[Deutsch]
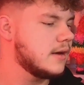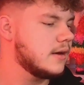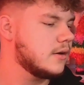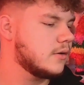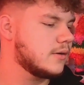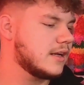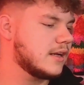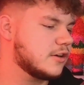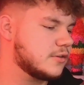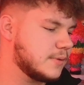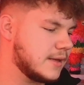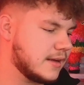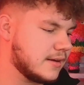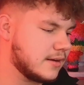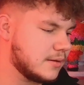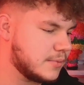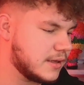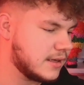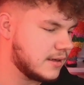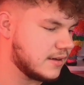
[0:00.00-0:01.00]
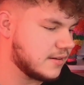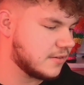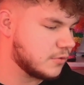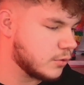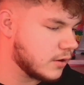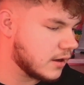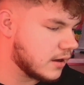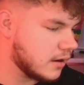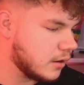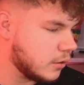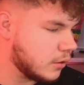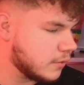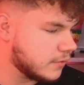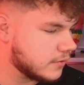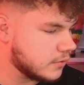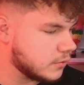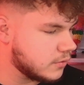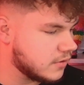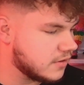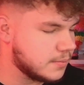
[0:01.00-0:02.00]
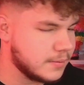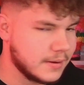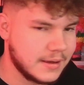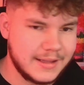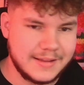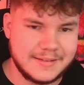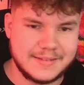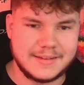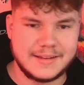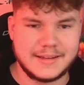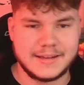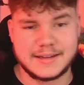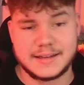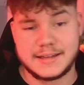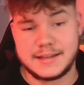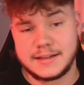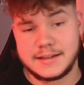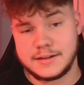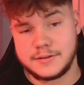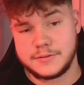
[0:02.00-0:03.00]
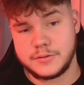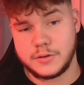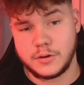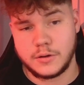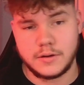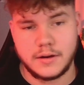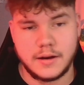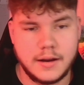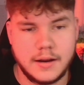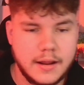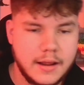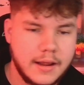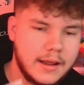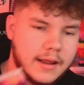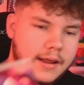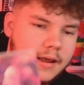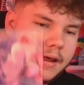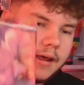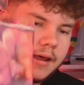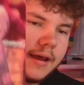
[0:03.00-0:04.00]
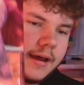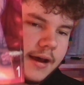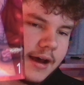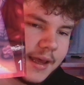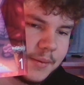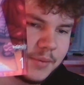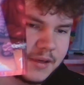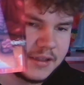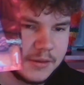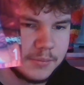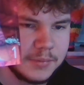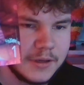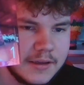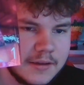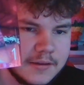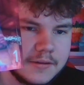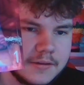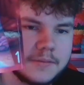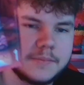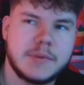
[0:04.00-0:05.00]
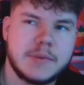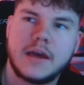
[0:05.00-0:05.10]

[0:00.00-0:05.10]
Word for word: Und dann habe ich mir die anderen Bände halt so gekauft. Und zwar ist die Rede von Heimliche Blicke.